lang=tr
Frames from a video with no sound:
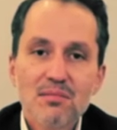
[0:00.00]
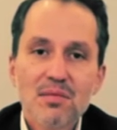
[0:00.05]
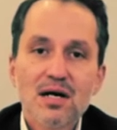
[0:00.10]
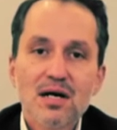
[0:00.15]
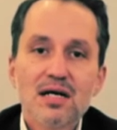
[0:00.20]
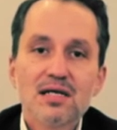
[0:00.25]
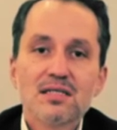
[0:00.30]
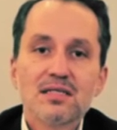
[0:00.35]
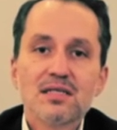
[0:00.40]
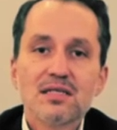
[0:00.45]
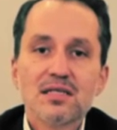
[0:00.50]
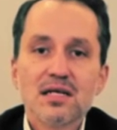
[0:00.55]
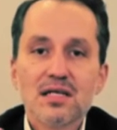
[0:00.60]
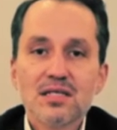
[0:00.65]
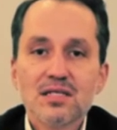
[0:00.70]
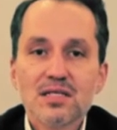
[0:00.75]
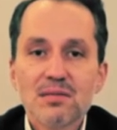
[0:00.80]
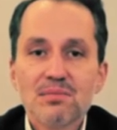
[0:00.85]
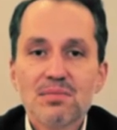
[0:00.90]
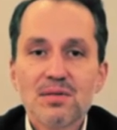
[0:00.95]
Maaşlı
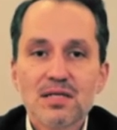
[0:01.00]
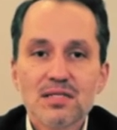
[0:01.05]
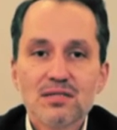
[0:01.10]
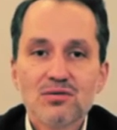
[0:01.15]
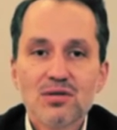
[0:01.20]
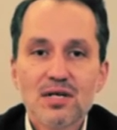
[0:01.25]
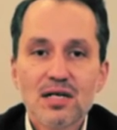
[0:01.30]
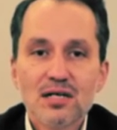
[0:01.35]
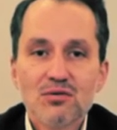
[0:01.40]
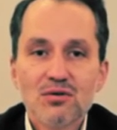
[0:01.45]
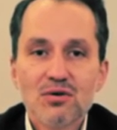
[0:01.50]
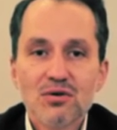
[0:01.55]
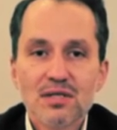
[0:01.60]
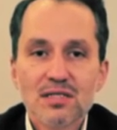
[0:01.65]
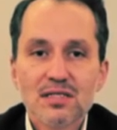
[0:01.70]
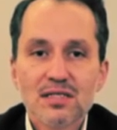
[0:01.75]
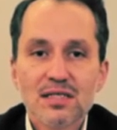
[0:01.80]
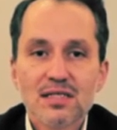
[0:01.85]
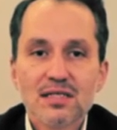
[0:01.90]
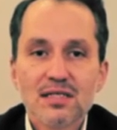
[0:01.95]
çalışan personel ne
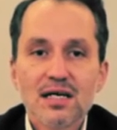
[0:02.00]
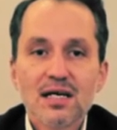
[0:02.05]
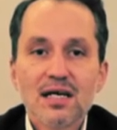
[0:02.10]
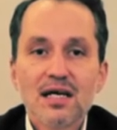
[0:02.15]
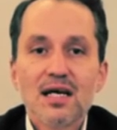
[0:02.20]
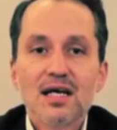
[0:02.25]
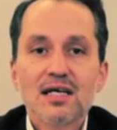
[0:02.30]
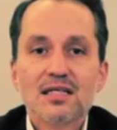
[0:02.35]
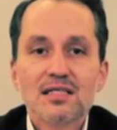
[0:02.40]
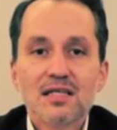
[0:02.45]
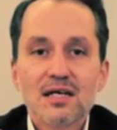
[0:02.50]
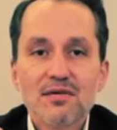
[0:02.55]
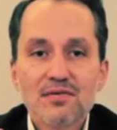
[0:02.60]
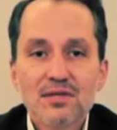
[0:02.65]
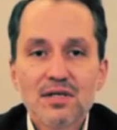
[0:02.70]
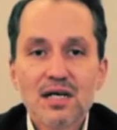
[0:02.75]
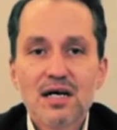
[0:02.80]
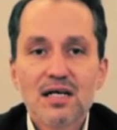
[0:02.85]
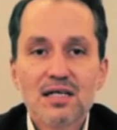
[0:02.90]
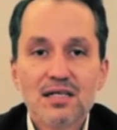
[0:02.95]
olacak?
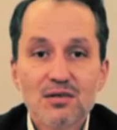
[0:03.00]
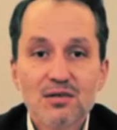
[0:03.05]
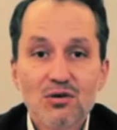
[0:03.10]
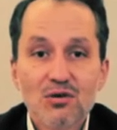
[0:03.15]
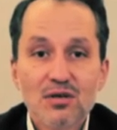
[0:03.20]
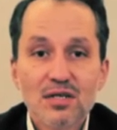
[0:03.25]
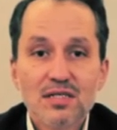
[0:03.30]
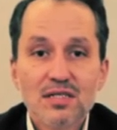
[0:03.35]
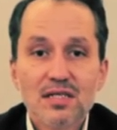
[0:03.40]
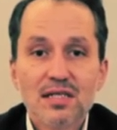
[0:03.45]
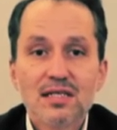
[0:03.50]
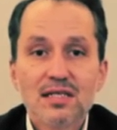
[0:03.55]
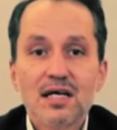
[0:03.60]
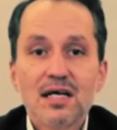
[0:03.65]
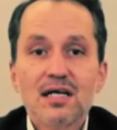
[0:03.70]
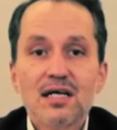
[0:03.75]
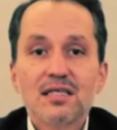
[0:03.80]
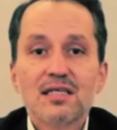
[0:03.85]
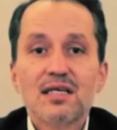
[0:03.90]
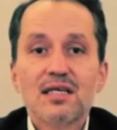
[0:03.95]
Esnafın hali ne olacak?
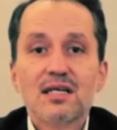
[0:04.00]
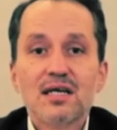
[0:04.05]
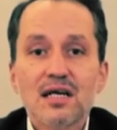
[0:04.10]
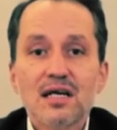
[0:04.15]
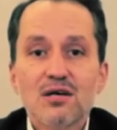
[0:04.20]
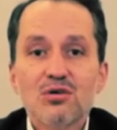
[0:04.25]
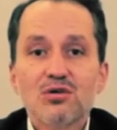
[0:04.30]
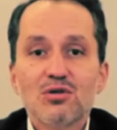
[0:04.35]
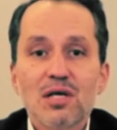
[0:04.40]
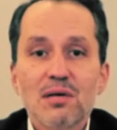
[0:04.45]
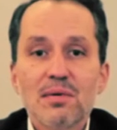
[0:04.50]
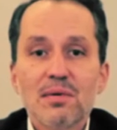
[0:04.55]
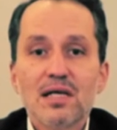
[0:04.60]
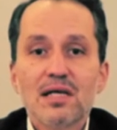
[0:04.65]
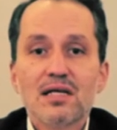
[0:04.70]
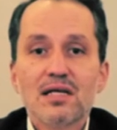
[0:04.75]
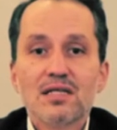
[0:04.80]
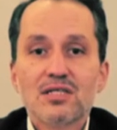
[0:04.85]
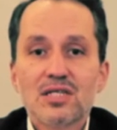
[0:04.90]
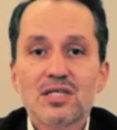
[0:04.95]
Kira
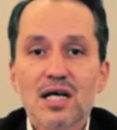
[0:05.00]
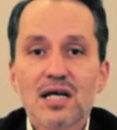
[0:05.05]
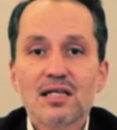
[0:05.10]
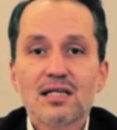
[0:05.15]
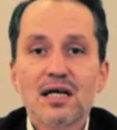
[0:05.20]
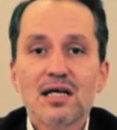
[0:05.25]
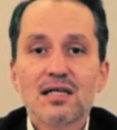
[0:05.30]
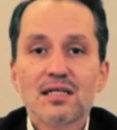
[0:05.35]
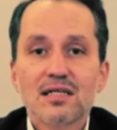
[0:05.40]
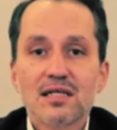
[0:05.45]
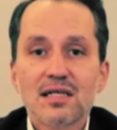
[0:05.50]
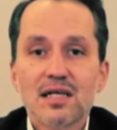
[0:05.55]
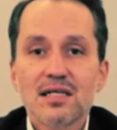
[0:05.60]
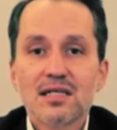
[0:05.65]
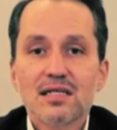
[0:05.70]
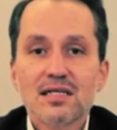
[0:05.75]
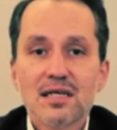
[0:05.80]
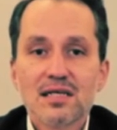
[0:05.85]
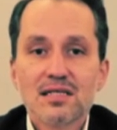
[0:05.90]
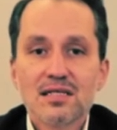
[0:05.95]
ödemeleri, çekler,
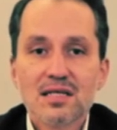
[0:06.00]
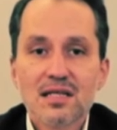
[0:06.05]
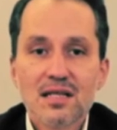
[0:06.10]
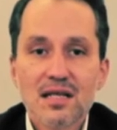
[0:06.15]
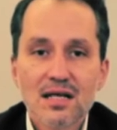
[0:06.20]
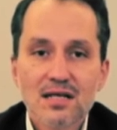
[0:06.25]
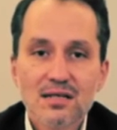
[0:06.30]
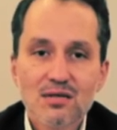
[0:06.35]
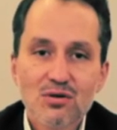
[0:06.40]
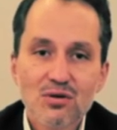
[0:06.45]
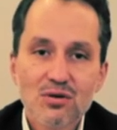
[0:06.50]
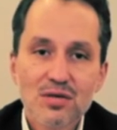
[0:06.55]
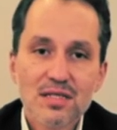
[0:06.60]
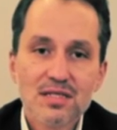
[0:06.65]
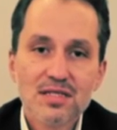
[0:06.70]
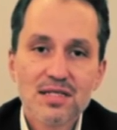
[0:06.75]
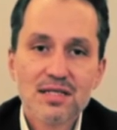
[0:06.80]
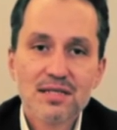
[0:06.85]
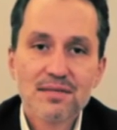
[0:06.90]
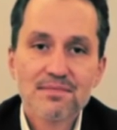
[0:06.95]
kredi taksitleri ne
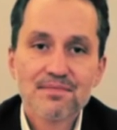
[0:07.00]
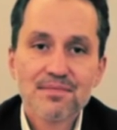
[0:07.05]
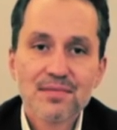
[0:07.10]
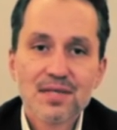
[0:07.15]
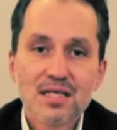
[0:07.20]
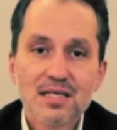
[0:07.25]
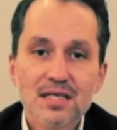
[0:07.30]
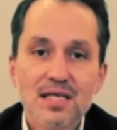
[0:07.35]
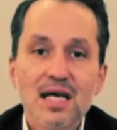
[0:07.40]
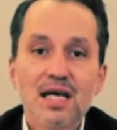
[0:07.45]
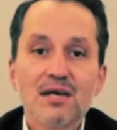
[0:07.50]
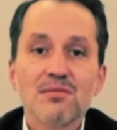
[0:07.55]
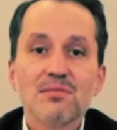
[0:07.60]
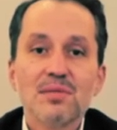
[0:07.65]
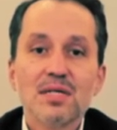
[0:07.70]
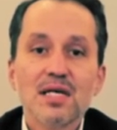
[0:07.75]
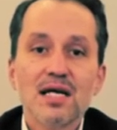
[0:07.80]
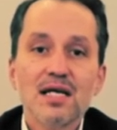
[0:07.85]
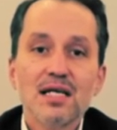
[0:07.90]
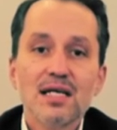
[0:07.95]
olacak?
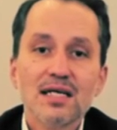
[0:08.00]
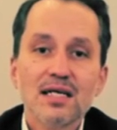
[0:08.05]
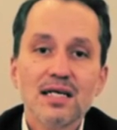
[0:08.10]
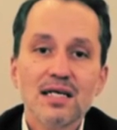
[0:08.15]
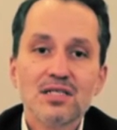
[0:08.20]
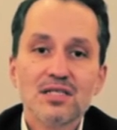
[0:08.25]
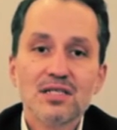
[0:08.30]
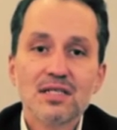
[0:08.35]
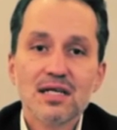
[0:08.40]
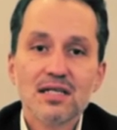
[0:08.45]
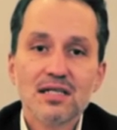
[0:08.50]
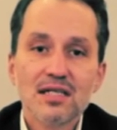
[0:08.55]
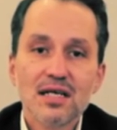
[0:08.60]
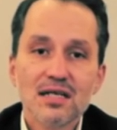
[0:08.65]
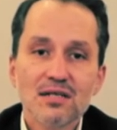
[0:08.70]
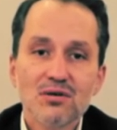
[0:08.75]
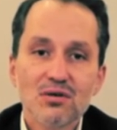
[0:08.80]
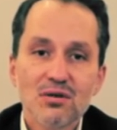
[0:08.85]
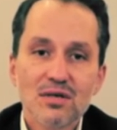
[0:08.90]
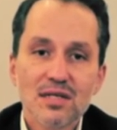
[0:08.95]
Yemye ile
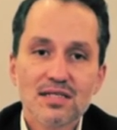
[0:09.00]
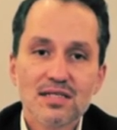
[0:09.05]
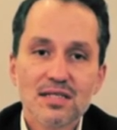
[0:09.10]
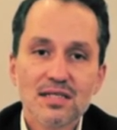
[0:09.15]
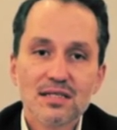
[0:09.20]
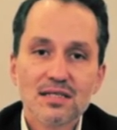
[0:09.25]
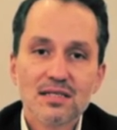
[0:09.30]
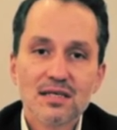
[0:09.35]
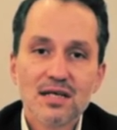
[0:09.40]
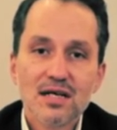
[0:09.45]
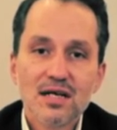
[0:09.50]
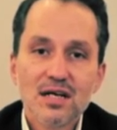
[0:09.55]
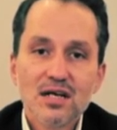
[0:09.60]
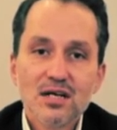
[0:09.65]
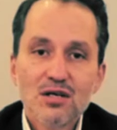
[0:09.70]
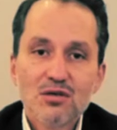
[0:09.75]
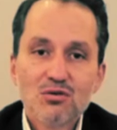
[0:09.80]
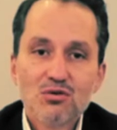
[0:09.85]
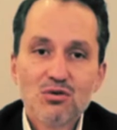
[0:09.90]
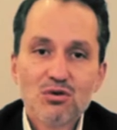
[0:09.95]
geçinenler ne olacak?
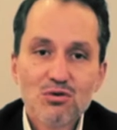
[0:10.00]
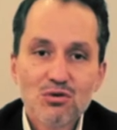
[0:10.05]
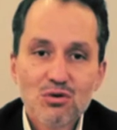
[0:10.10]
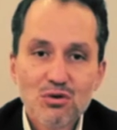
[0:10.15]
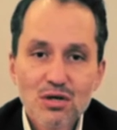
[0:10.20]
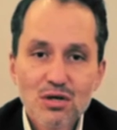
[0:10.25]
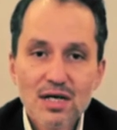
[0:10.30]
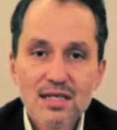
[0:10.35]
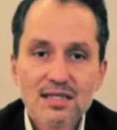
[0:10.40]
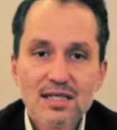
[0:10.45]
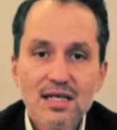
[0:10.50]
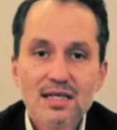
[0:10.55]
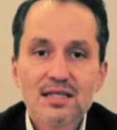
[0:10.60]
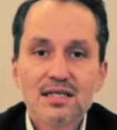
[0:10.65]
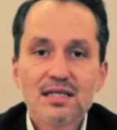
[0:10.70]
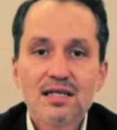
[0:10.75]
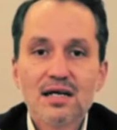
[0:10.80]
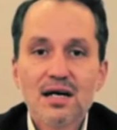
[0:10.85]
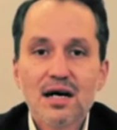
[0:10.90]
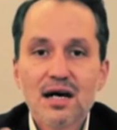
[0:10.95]
Günlük
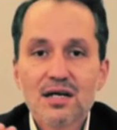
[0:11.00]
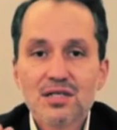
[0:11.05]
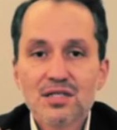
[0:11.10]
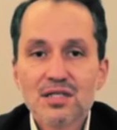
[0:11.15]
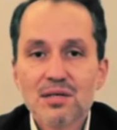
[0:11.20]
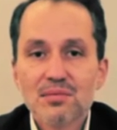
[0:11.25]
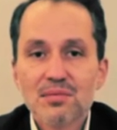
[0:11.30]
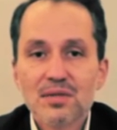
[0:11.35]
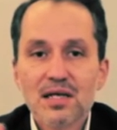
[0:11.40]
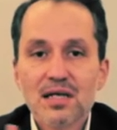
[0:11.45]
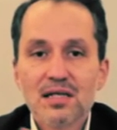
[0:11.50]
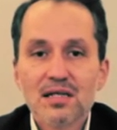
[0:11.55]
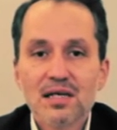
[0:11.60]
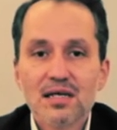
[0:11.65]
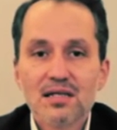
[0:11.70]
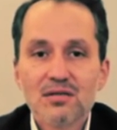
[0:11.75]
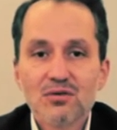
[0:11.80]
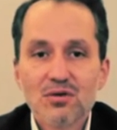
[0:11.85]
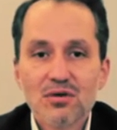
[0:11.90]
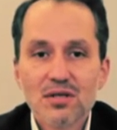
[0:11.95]
kazandığını akşam
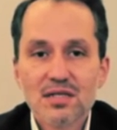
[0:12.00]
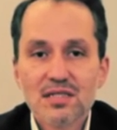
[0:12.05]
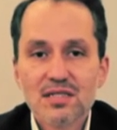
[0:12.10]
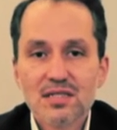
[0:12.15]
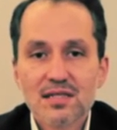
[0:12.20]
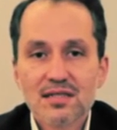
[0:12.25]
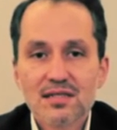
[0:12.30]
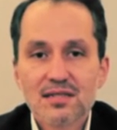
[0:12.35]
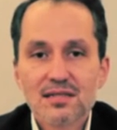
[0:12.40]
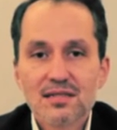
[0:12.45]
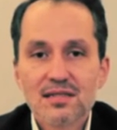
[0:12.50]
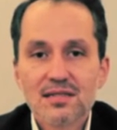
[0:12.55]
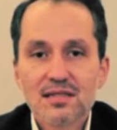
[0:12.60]
yiyenler ne olacak?